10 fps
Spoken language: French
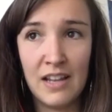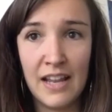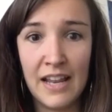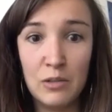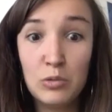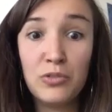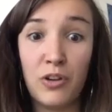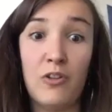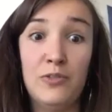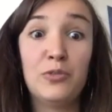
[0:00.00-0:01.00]
elle ouvre un
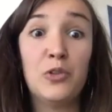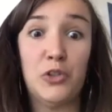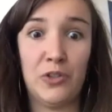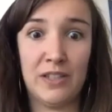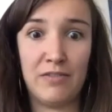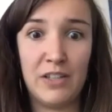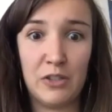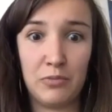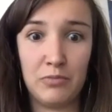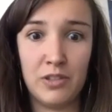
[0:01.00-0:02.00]
nouveau champ de
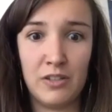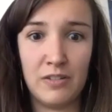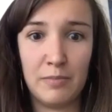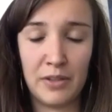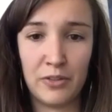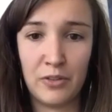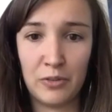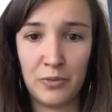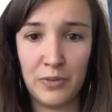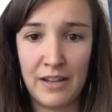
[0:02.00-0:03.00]
réflexion euh, maintenant
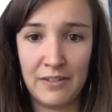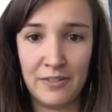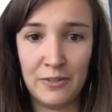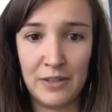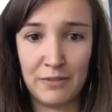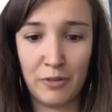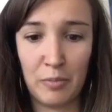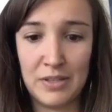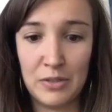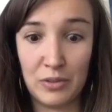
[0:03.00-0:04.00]
qu'on a une
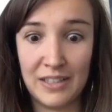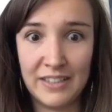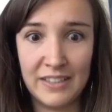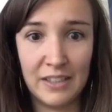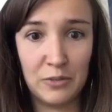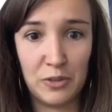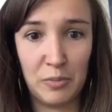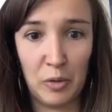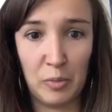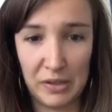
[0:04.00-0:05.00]
information clé qui est que nous sommes
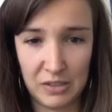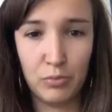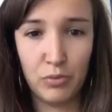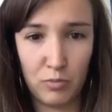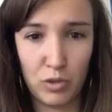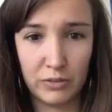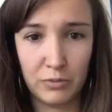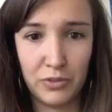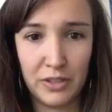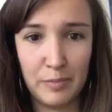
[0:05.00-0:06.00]
repartis pour un mois de
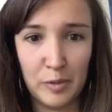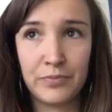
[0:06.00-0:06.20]
confinement.